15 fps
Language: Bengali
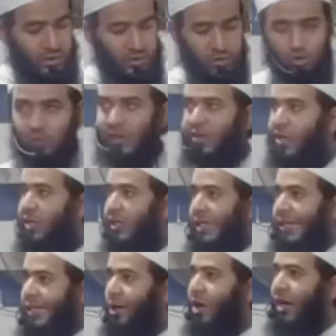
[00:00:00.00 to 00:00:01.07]
তোমাদের কি
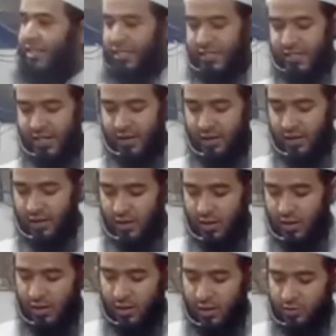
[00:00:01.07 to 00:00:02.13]
হয়েছে যে
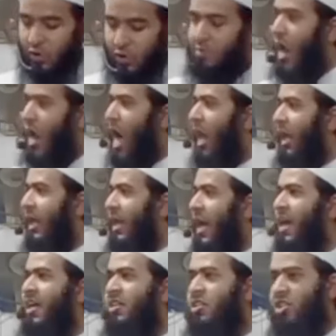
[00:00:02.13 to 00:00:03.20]
তোমরা
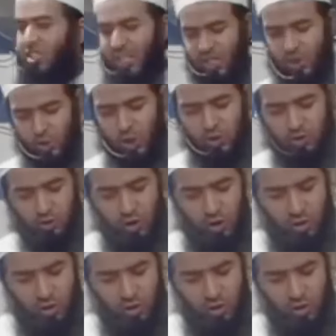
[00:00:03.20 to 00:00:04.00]
আল্লাহের শ্রেষ্ঠত্ব